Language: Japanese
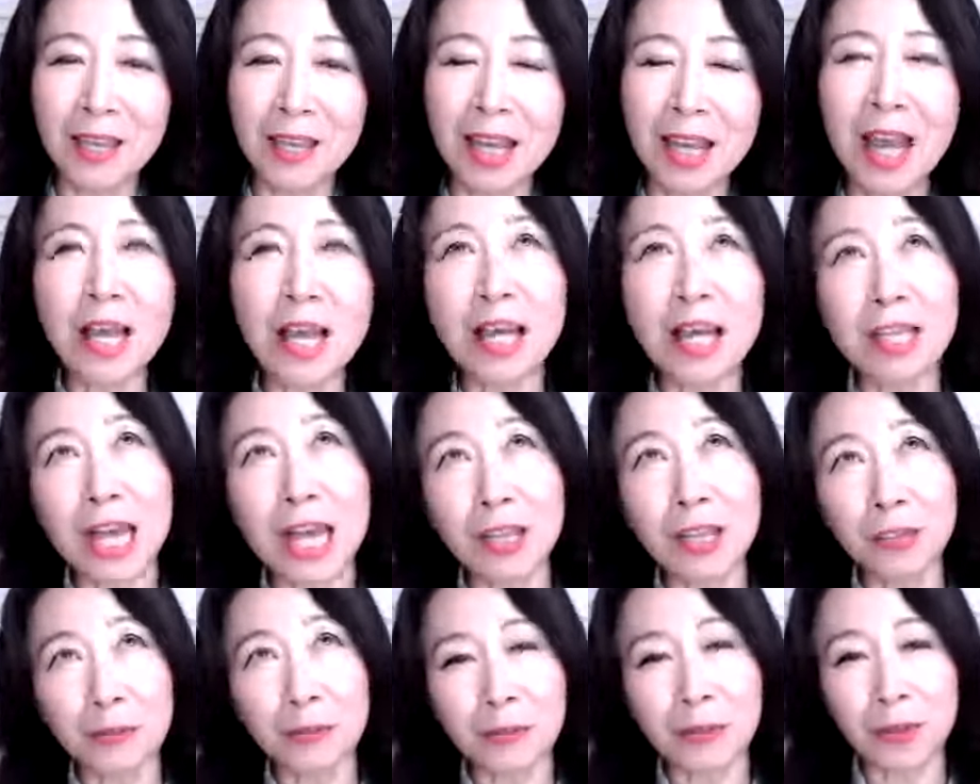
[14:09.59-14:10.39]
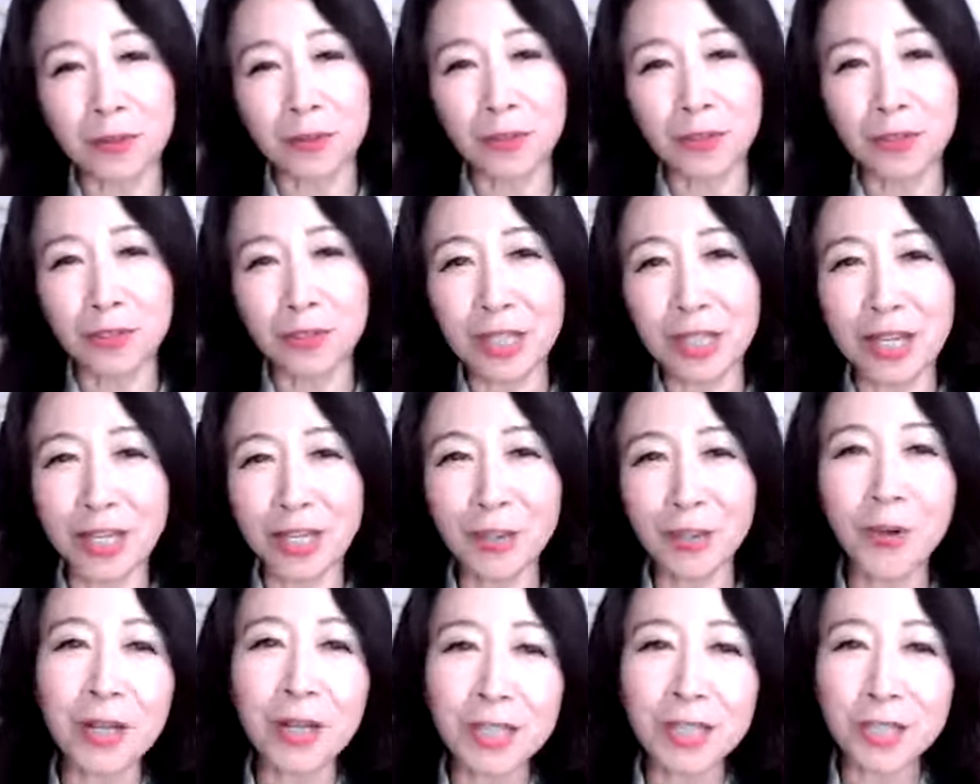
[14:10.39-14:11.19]
あ, あと、ま、この、なんか、
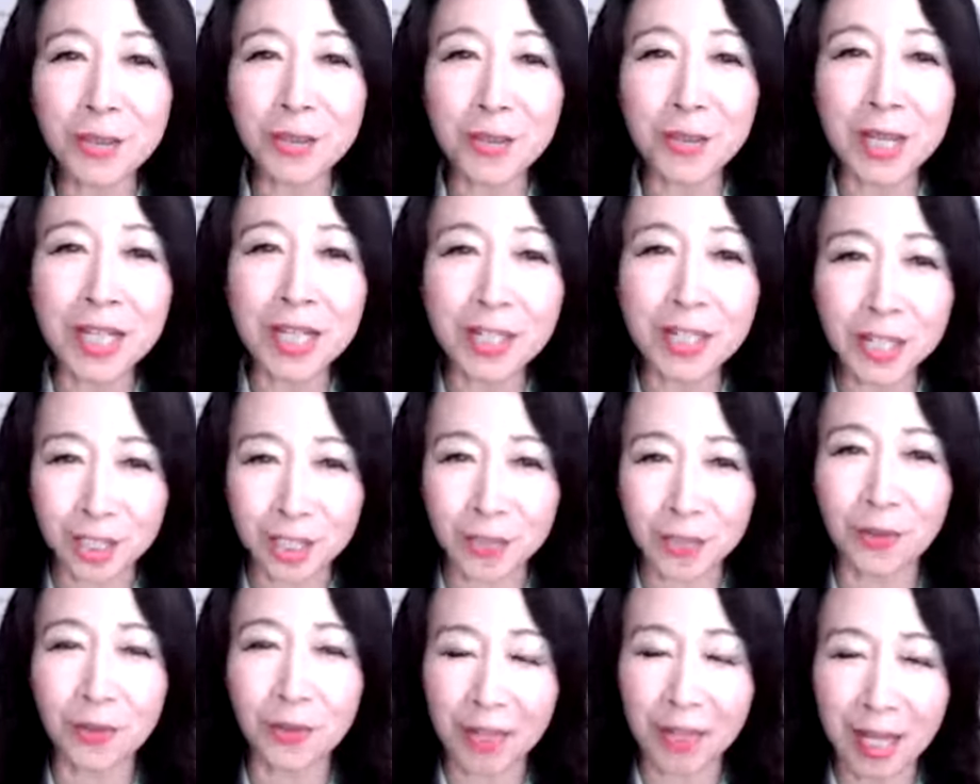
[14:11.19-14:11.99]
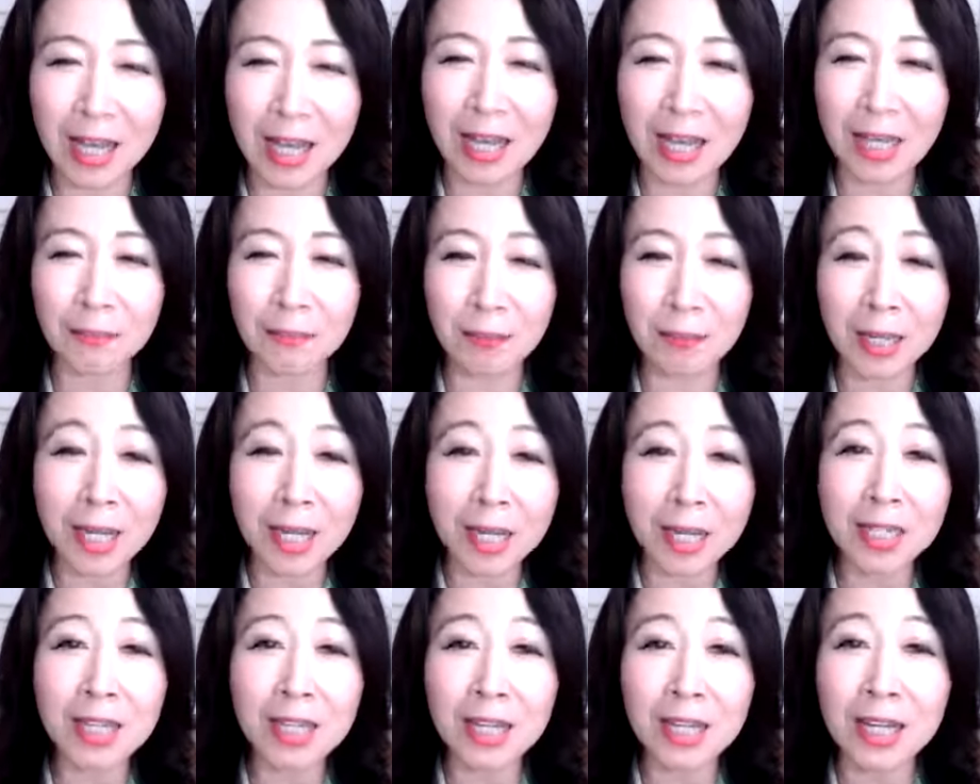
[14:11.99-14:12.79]
ヨガストレッチとか、やっぱ
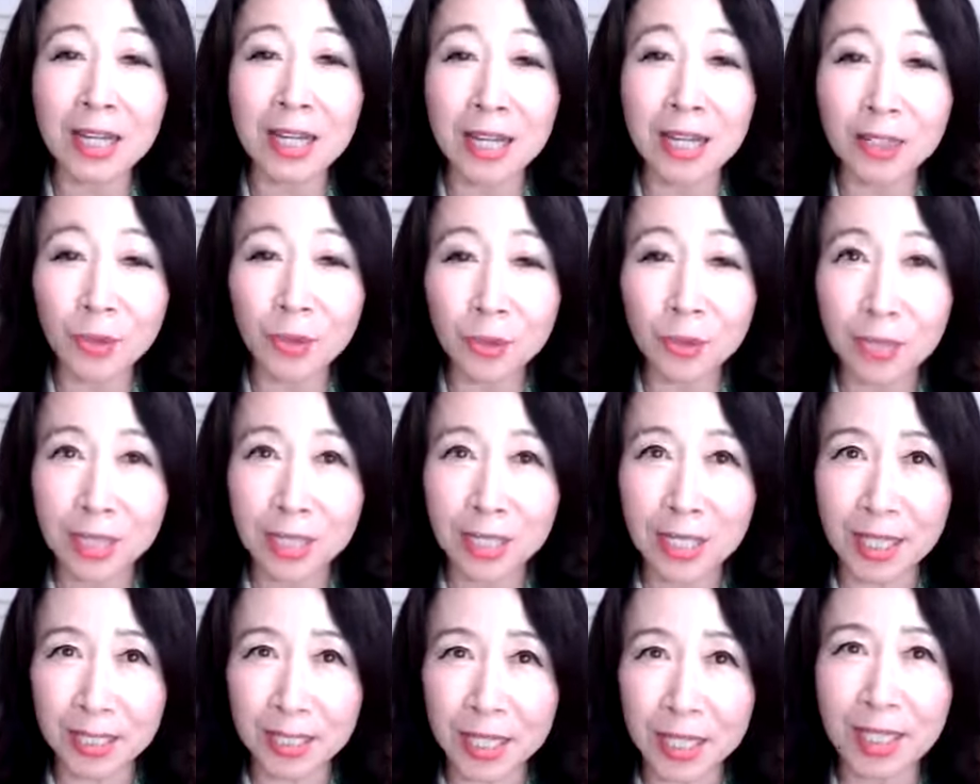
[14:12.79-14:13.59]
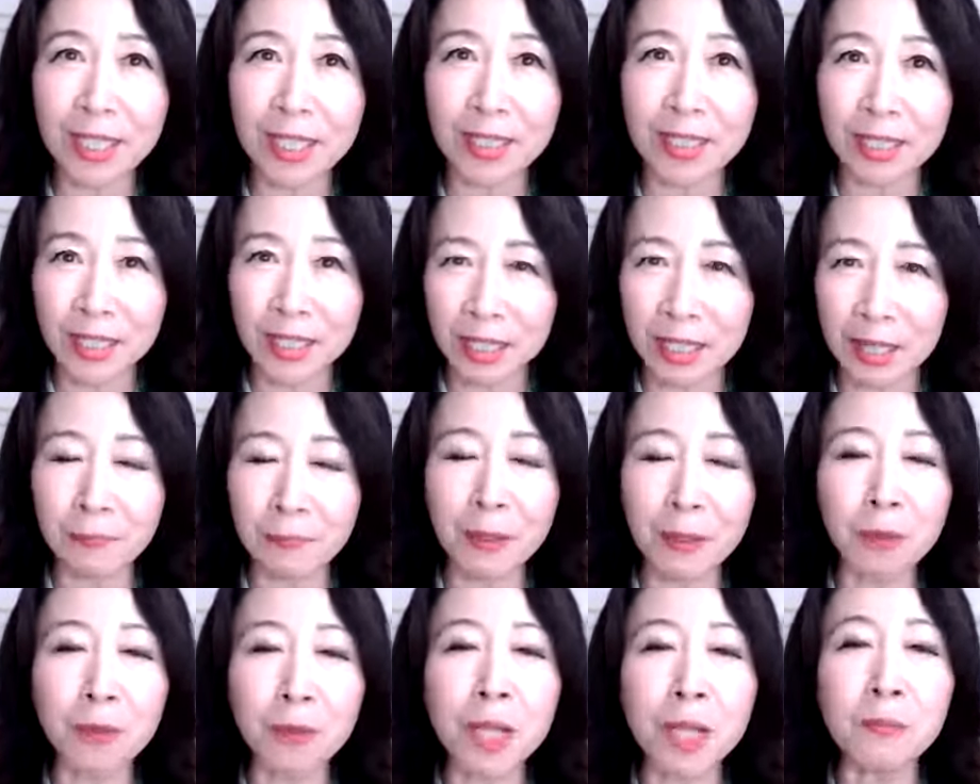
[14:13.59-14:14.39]
体が当時硬かったから、やっ
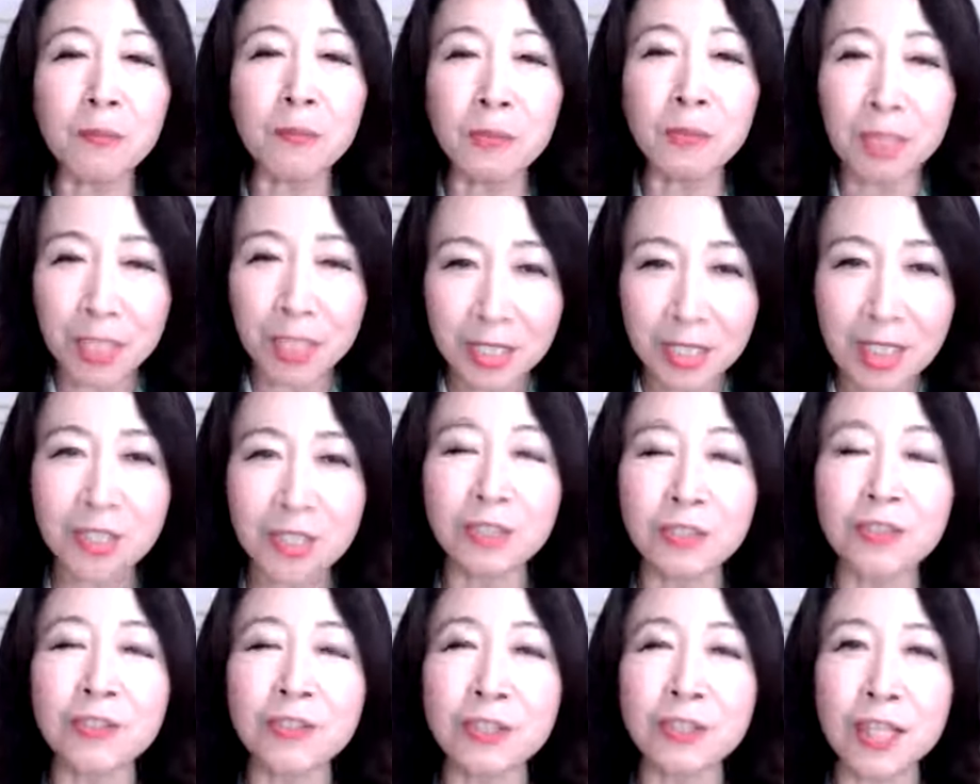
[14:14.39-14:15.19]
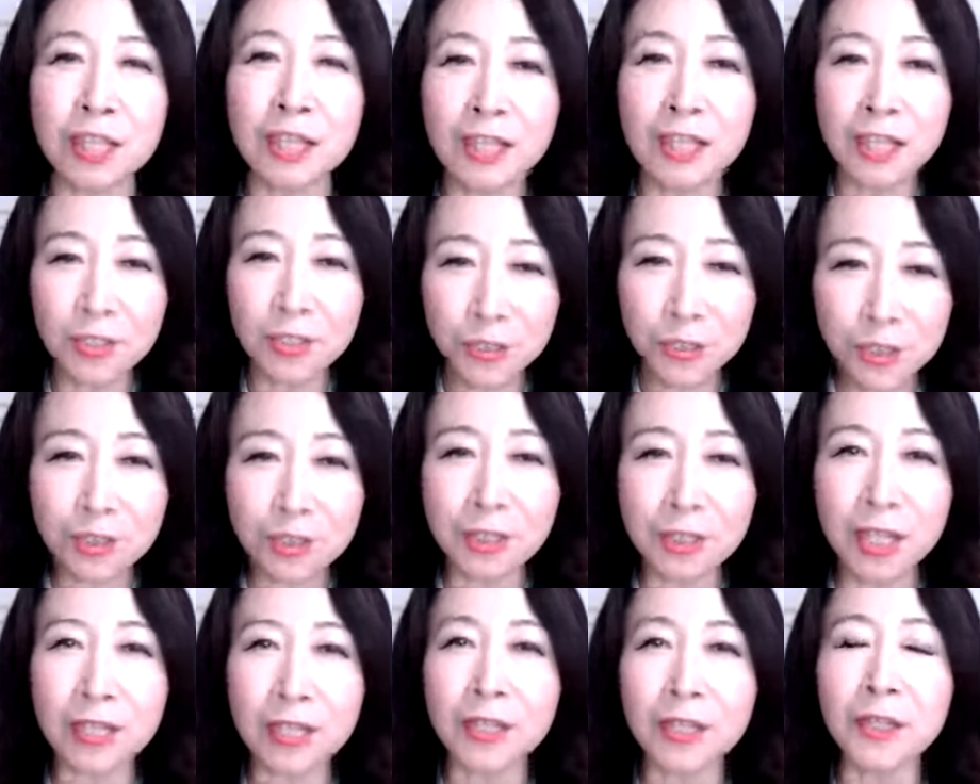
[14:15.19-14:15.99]
ぱこれはもうに、さんじゅうねんずっ
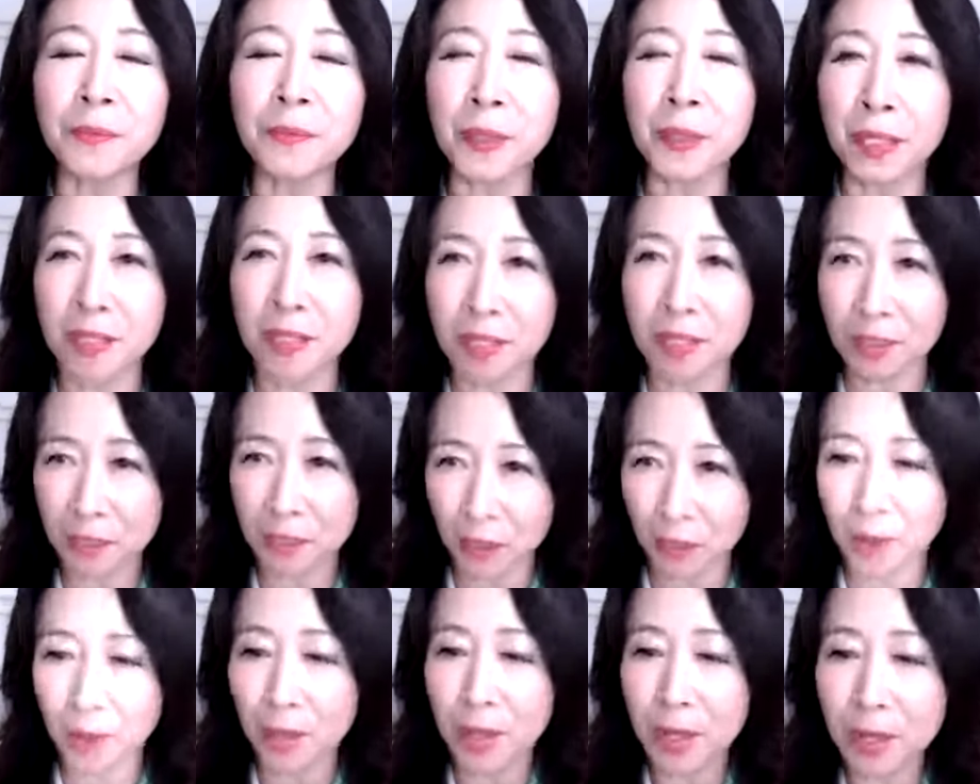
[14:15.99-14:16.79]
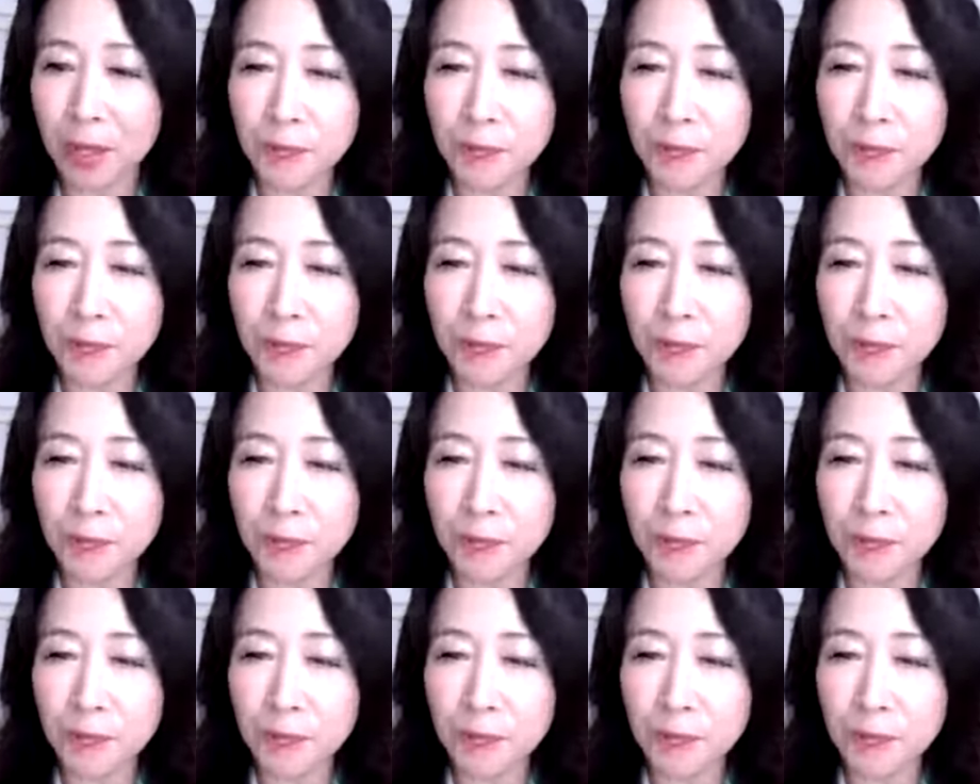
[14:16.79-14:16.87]
とやってるわけですよ。